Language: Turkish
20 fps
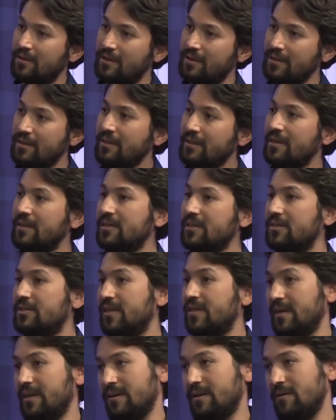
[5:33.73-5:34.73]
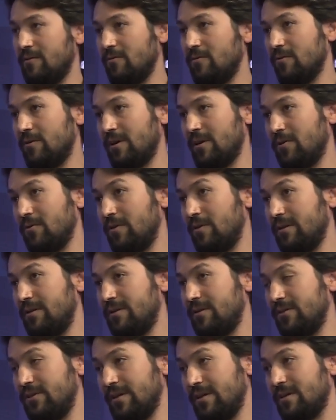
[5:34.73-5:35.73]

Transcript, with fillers: İngilizce olarak Olacak. öğretilecek.